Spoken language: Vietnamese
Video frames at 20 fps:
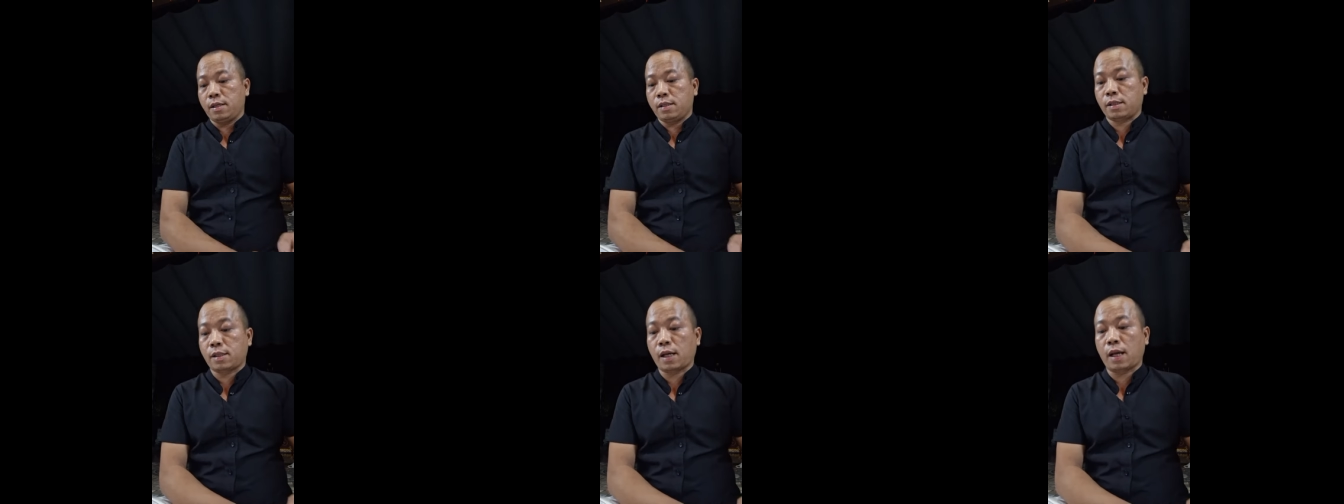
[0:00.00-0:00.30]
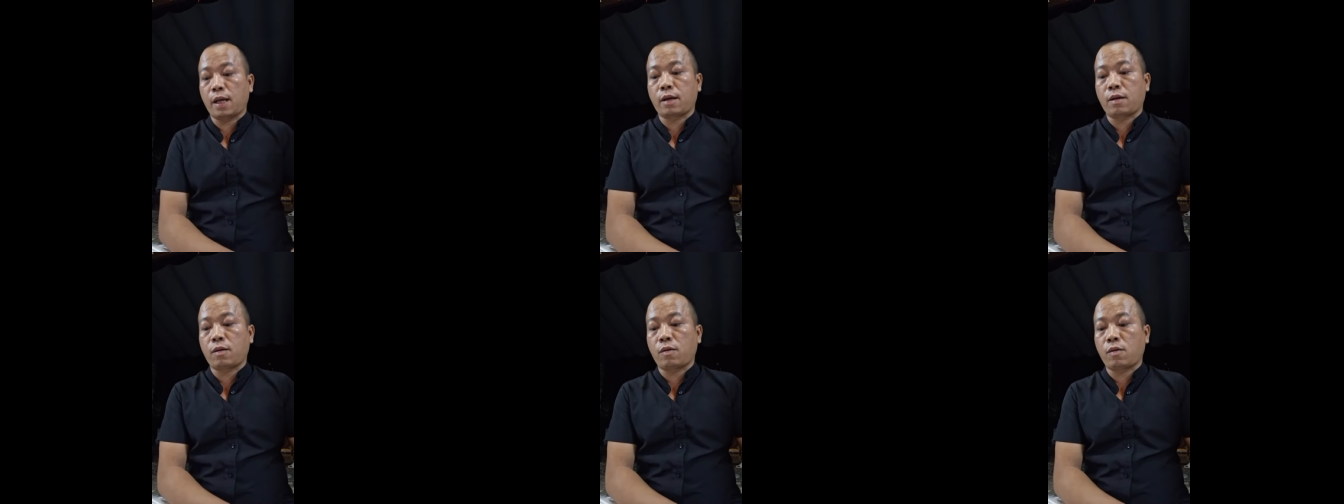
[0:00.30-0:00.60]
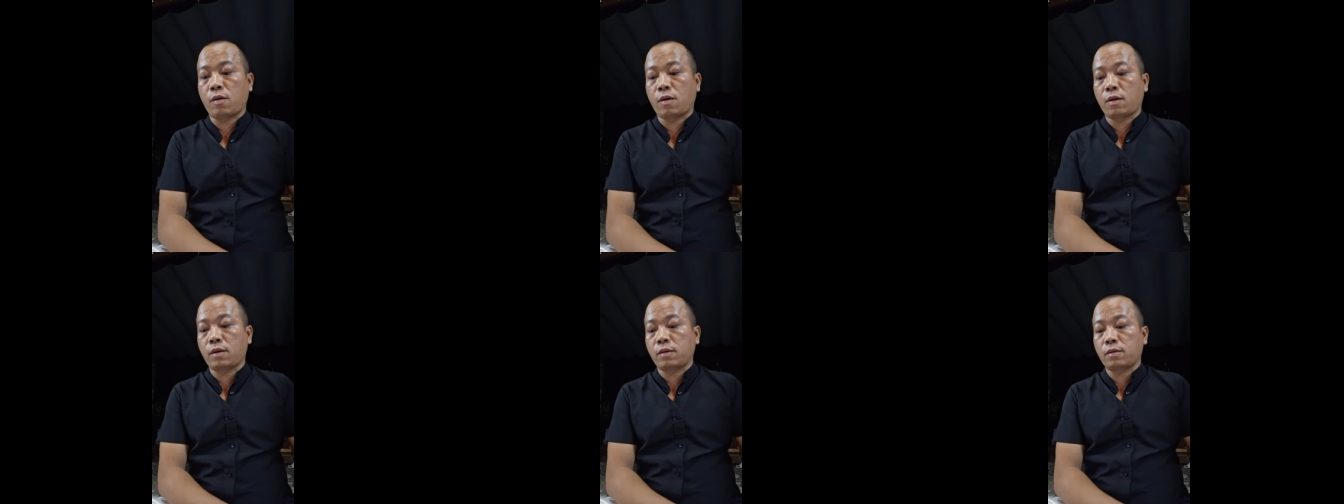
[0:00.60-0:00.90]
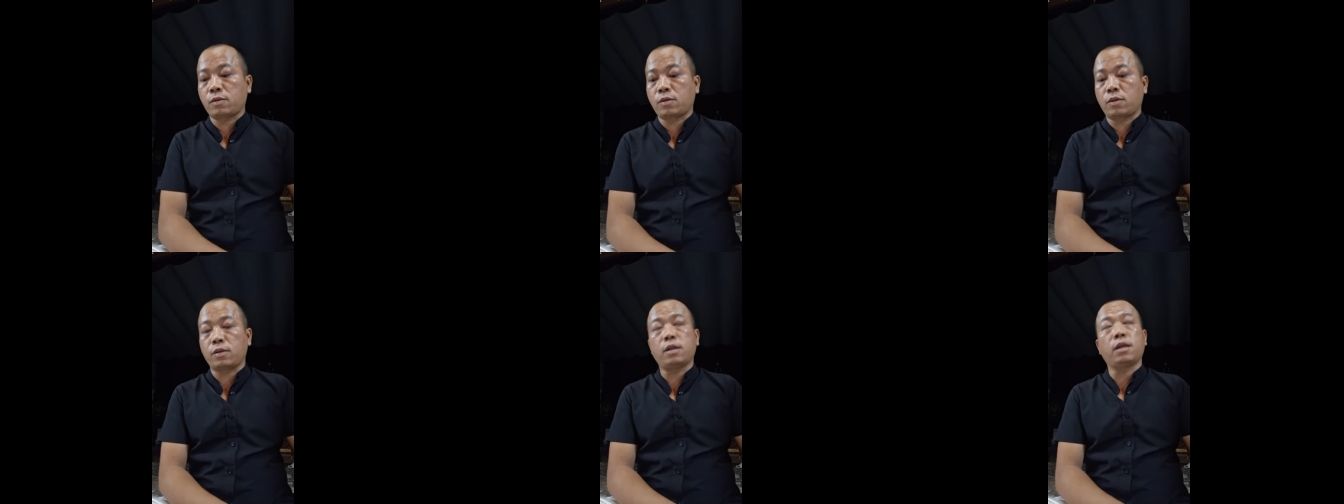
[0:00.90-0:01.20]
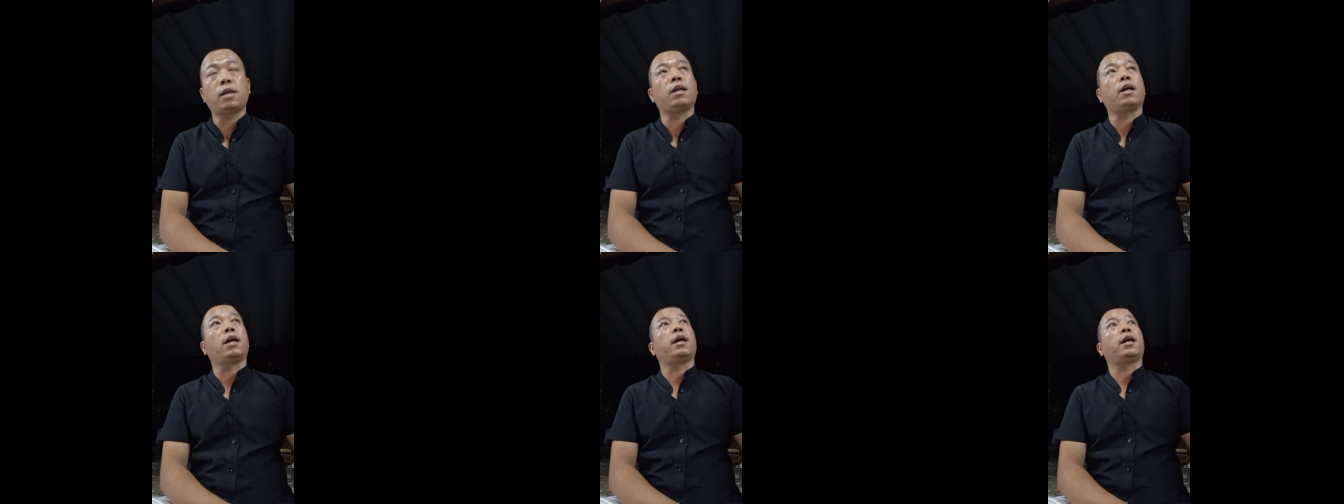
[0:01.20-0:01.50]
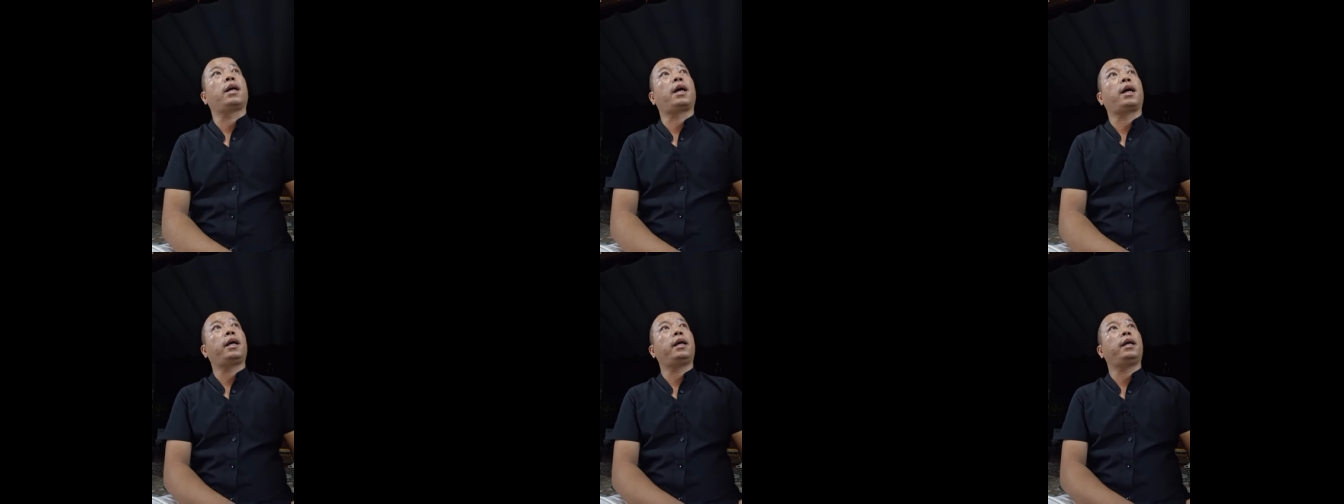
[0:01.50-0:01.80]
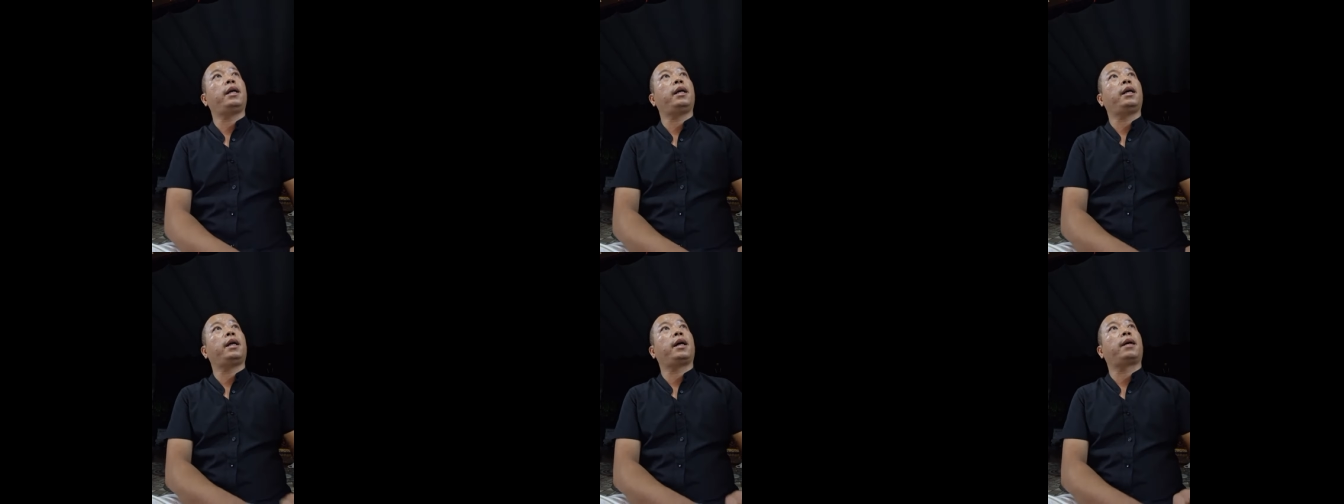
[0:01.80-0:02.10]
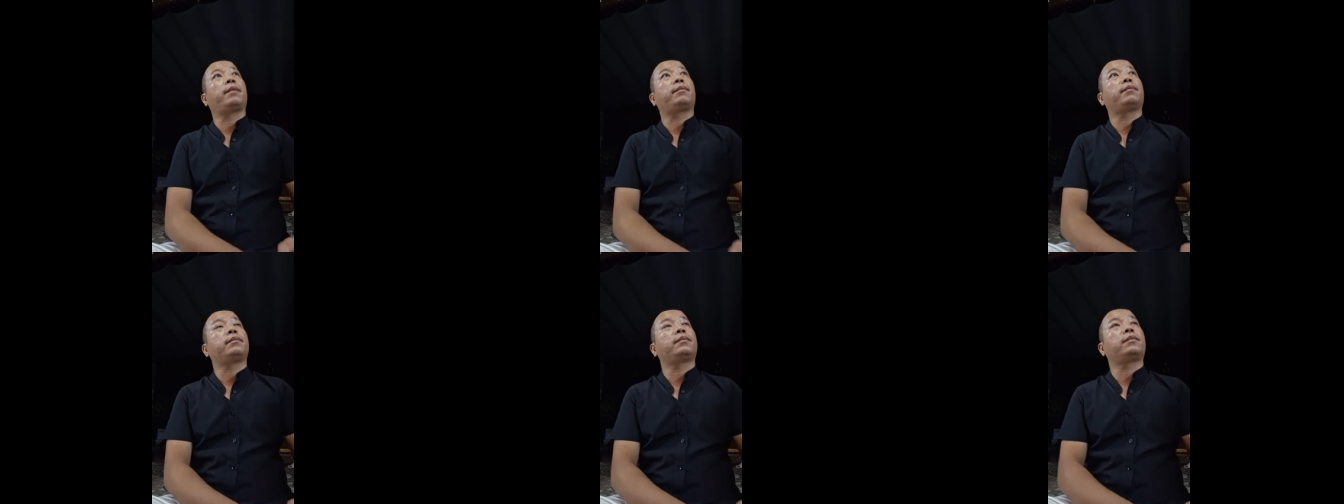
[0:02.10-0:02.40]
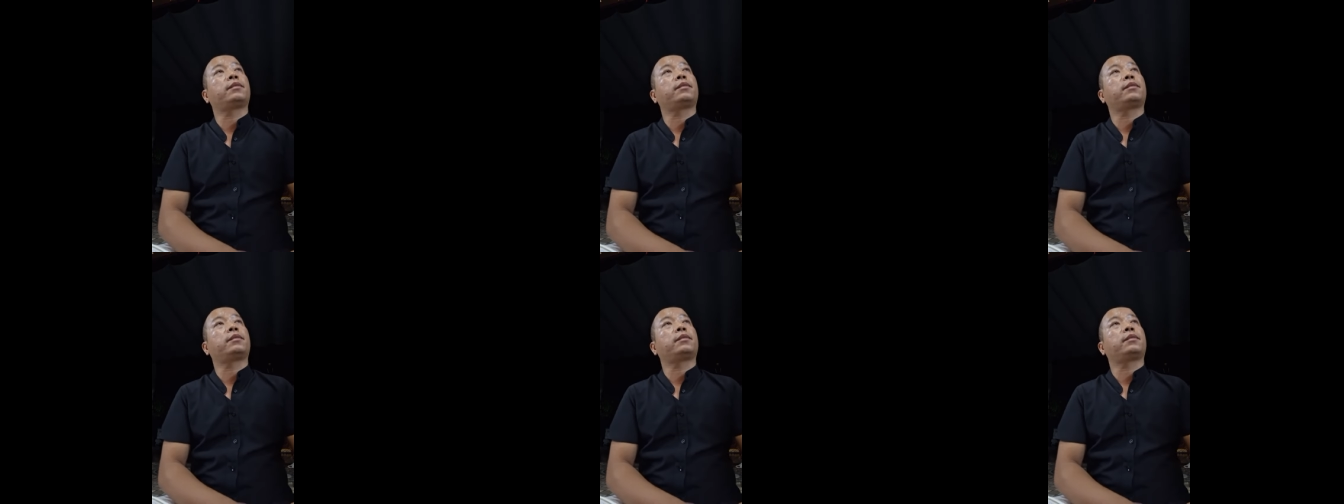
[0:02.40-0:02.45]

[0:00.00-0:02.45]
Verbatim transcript: dạy con cho những lời hay ý đẹp